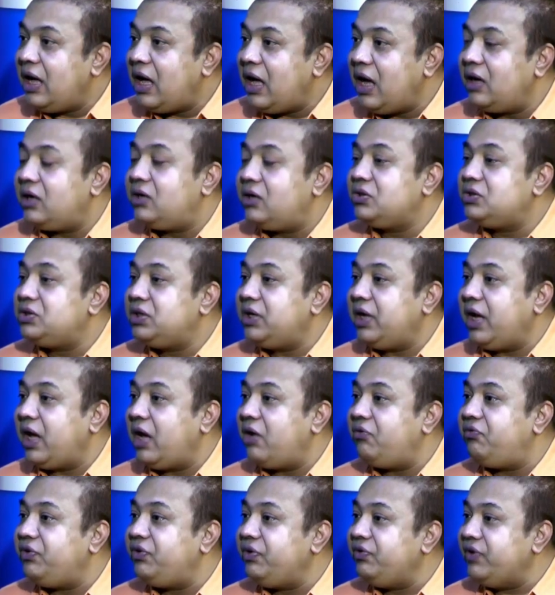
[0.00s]
আর একটা হচ্ছে
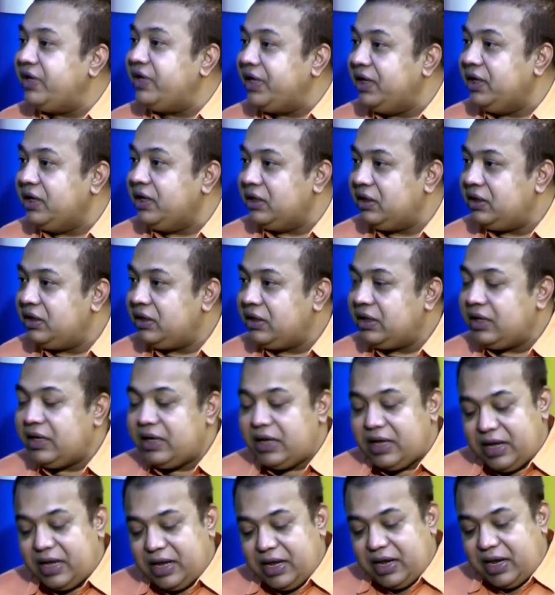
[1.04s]
এফইউই
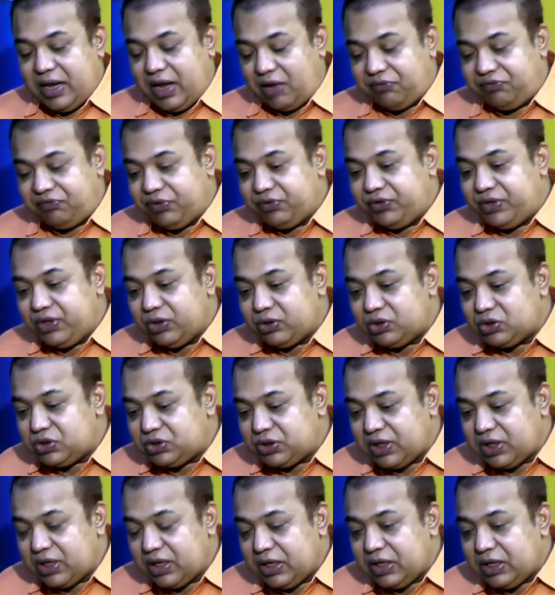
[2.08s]
এফইউটি e।
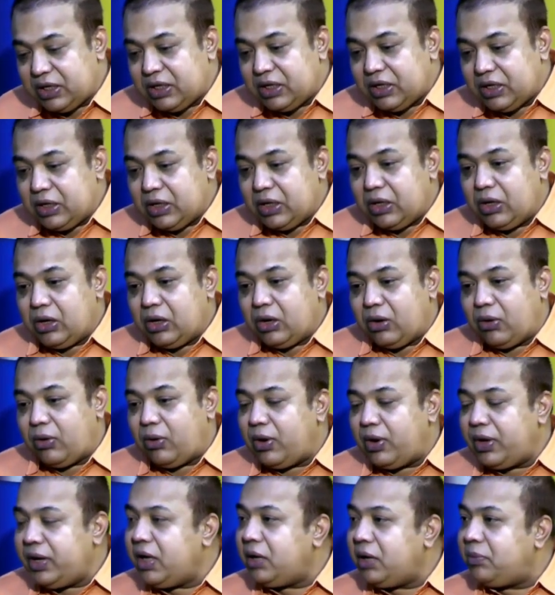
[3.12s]
হচ্ছে
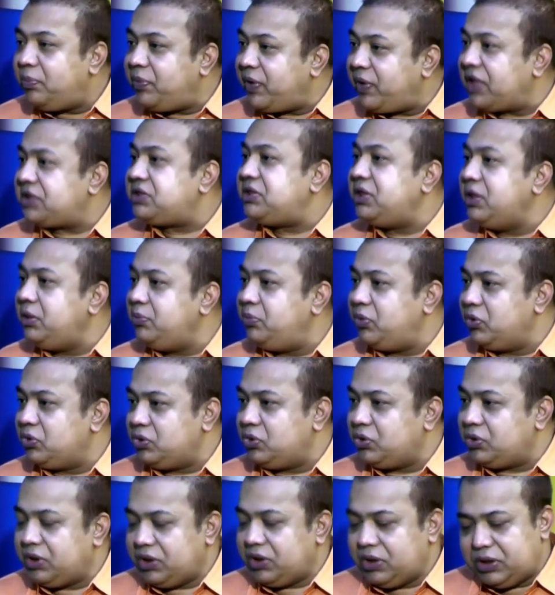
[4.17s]
অনেক প্রাচীন
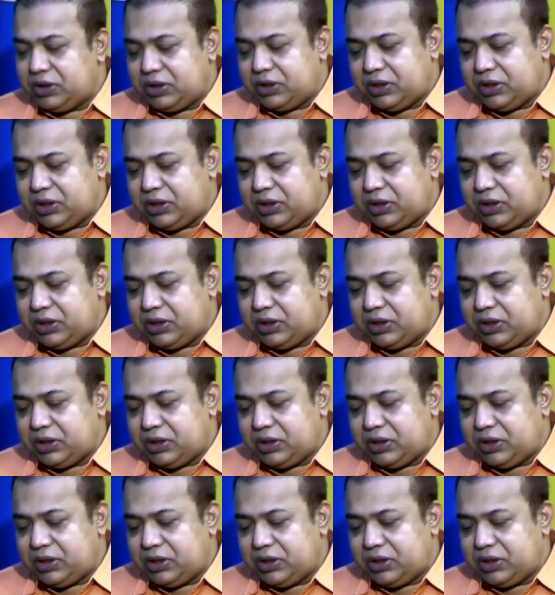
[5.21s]
পদ্ধতি